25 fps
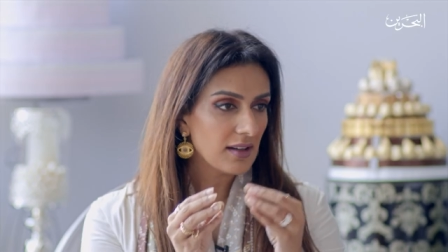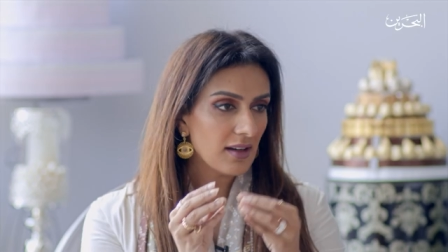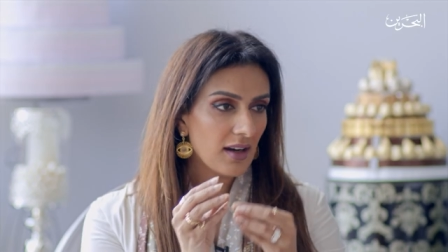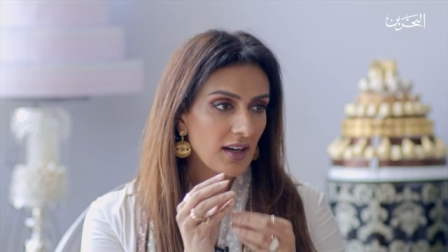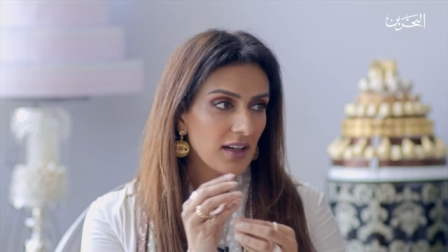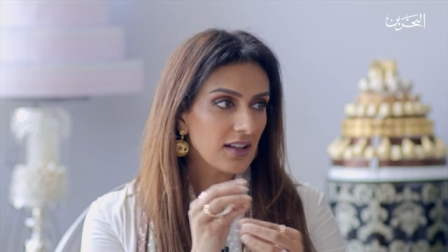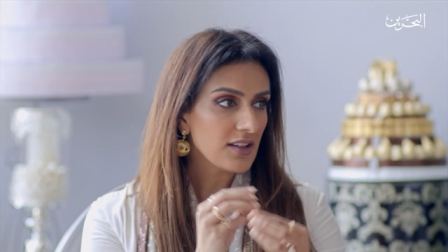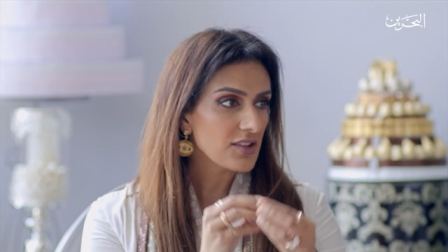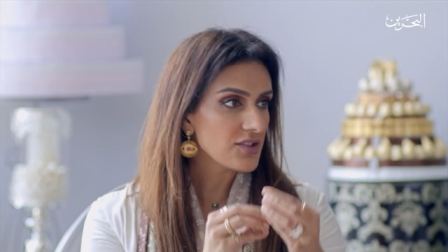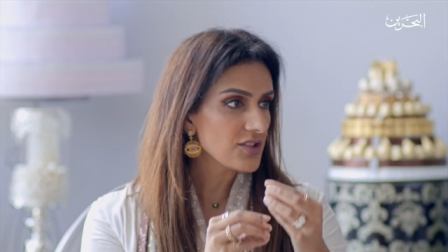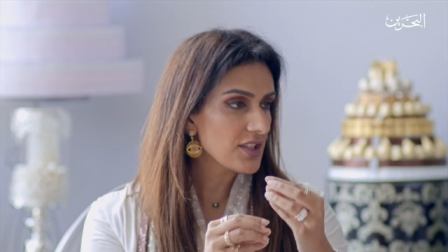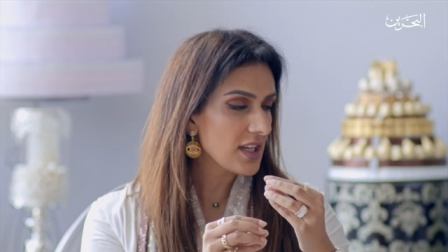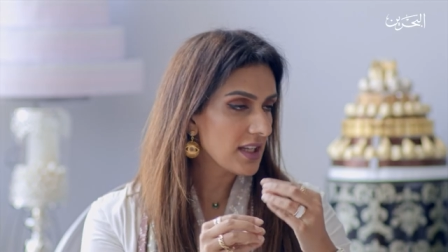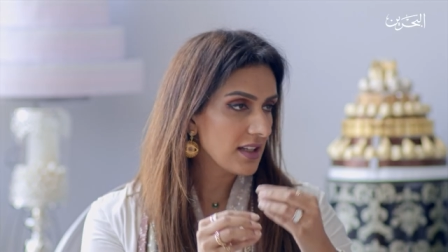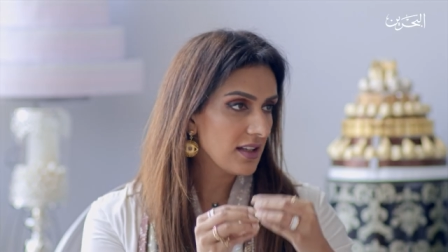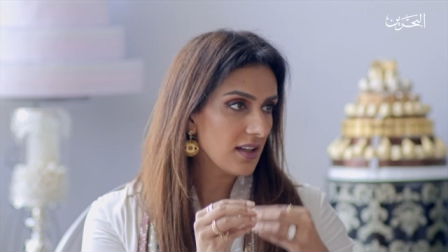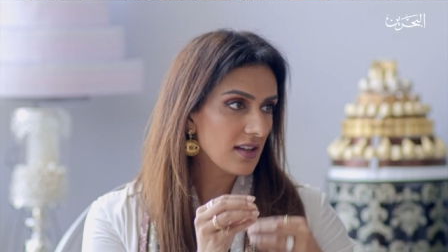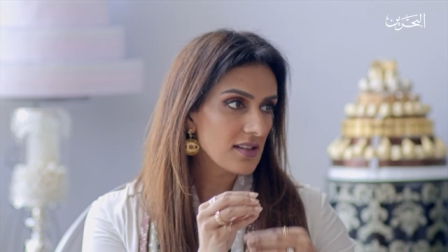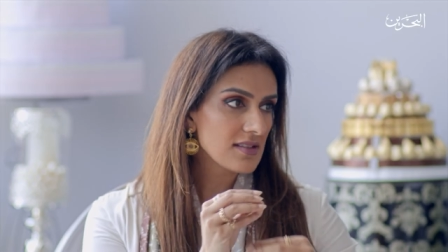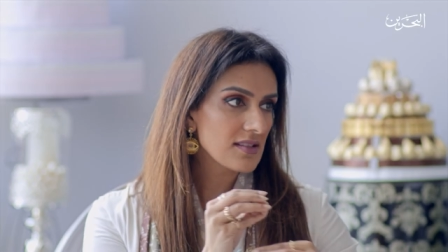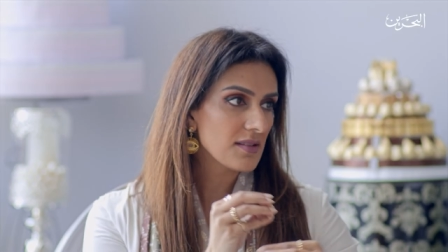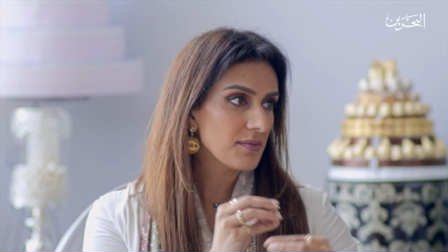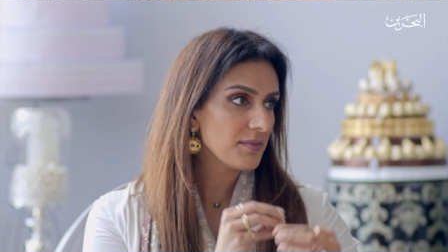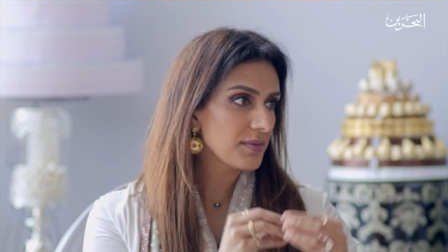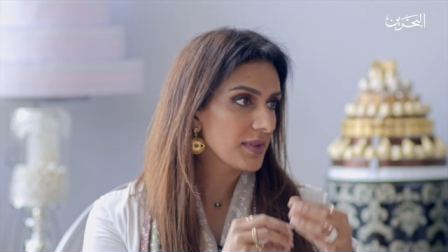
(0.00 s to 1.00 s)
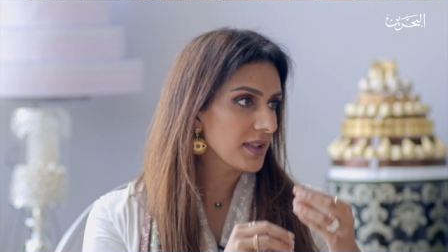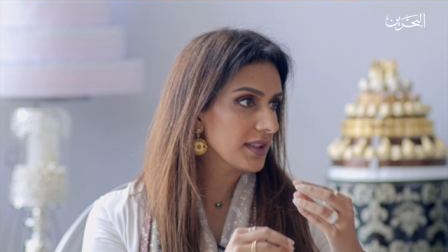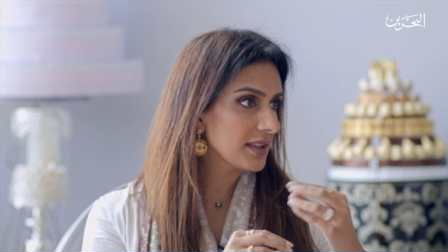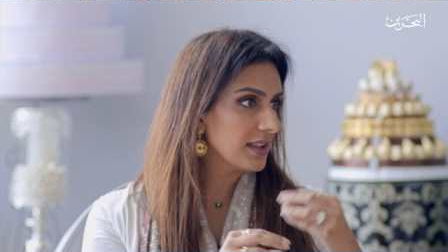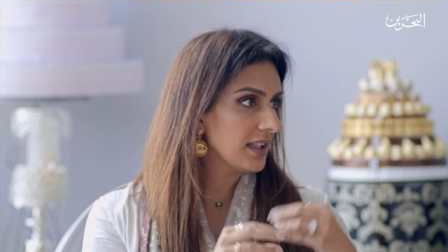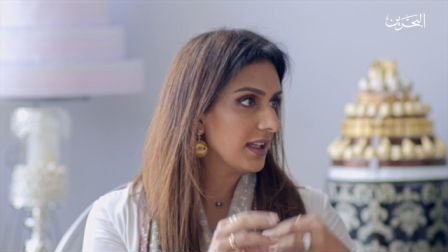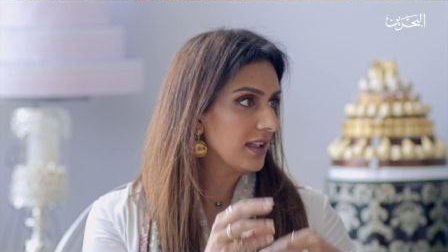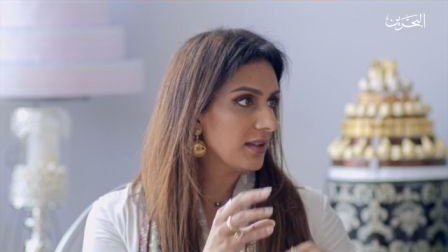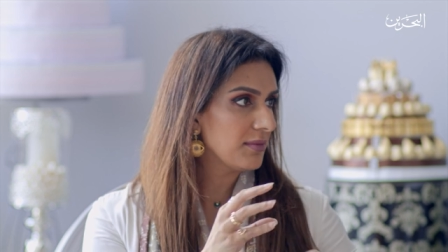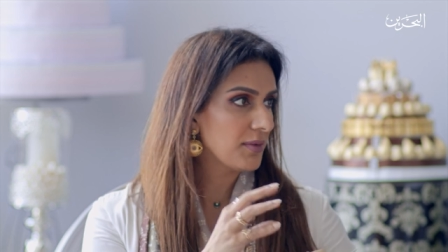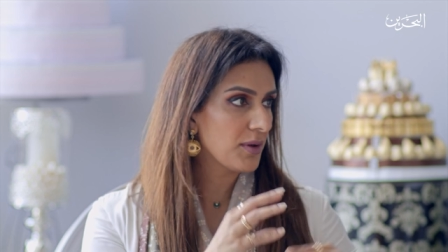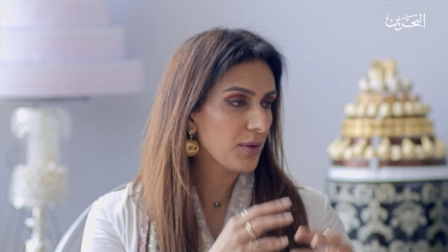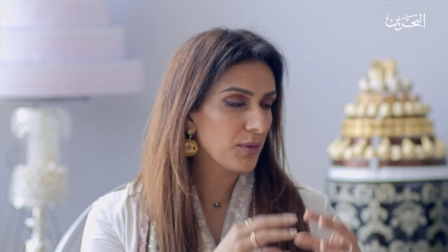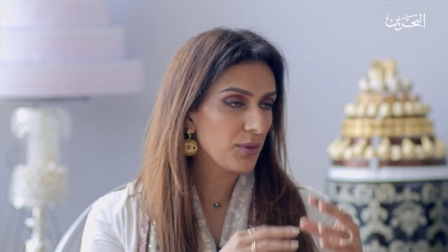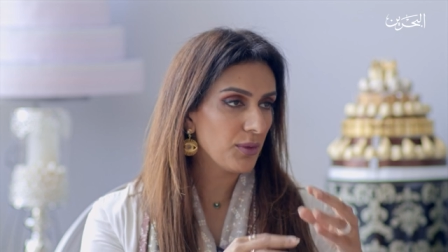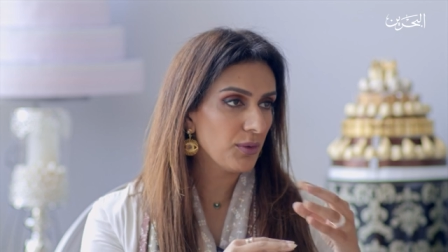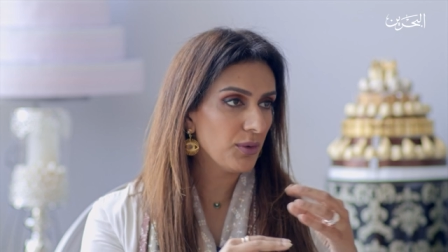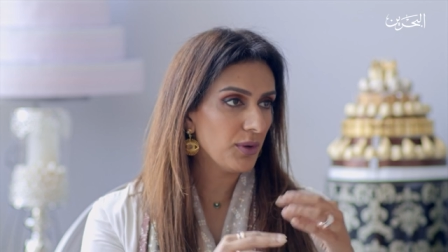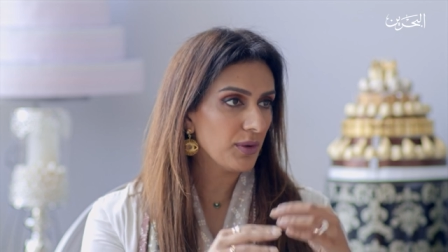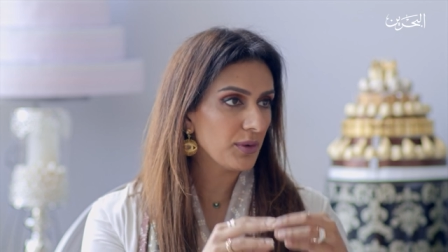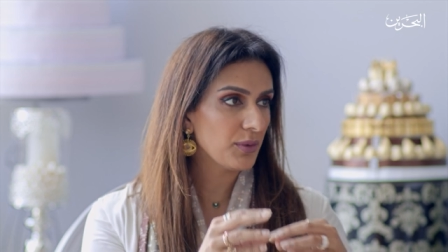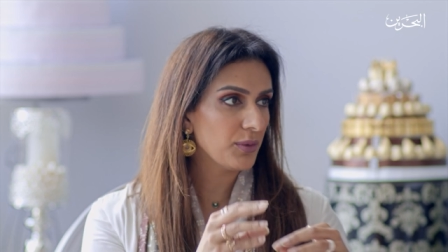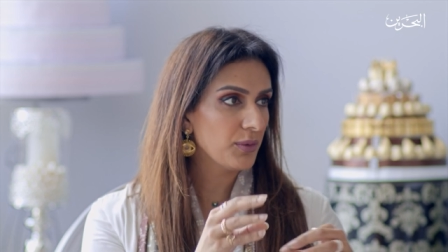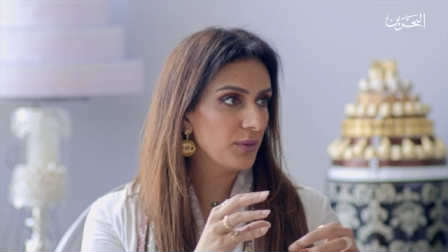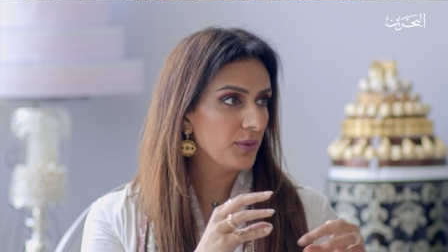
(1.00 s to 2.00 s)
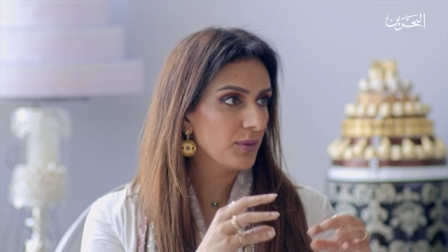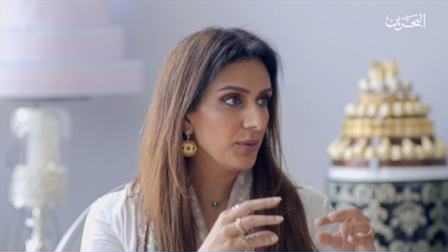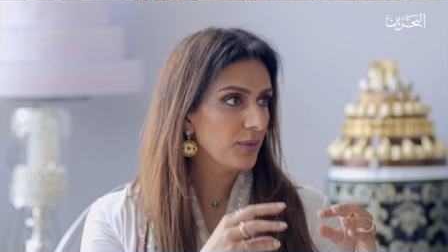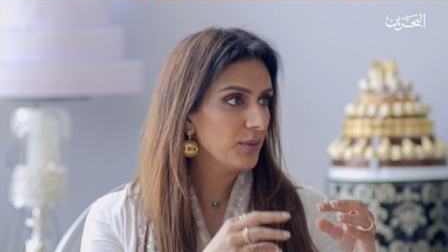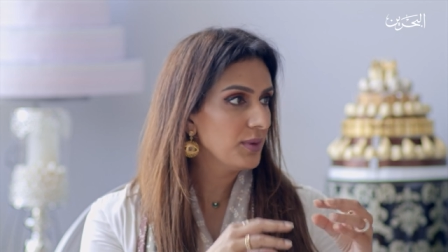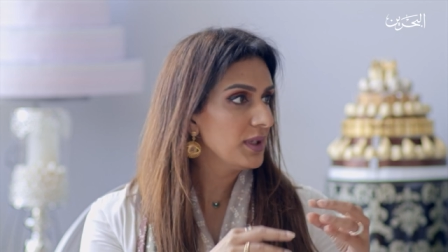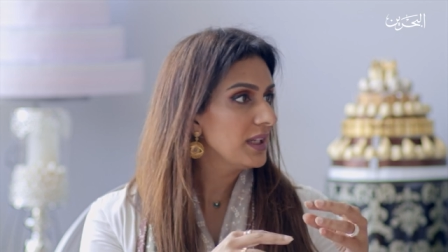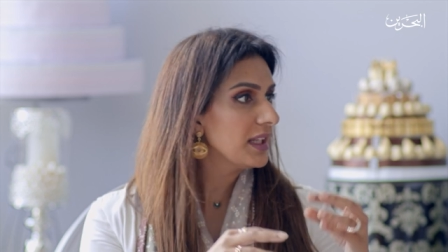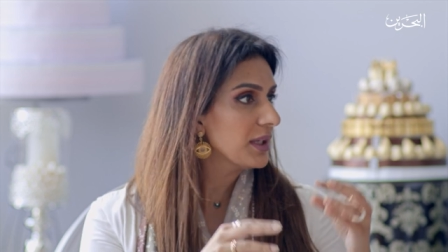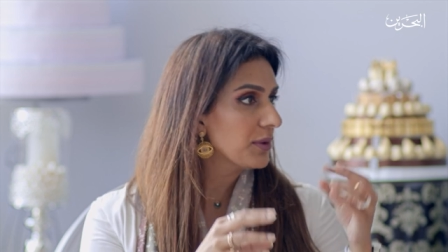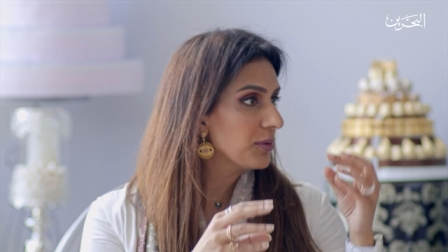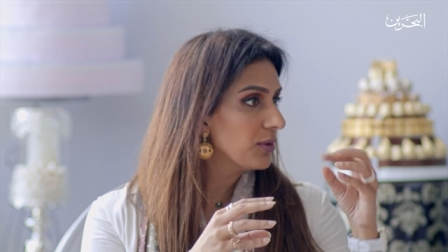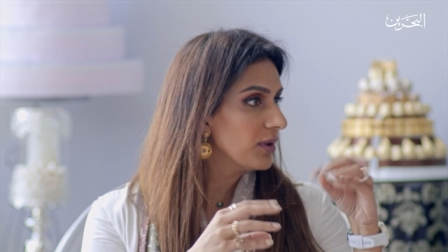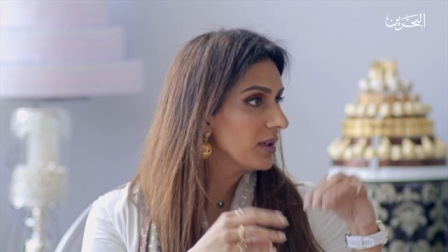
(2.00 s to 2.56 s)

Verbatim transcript: اخر شيء لازم بيطلع الموضوع واللي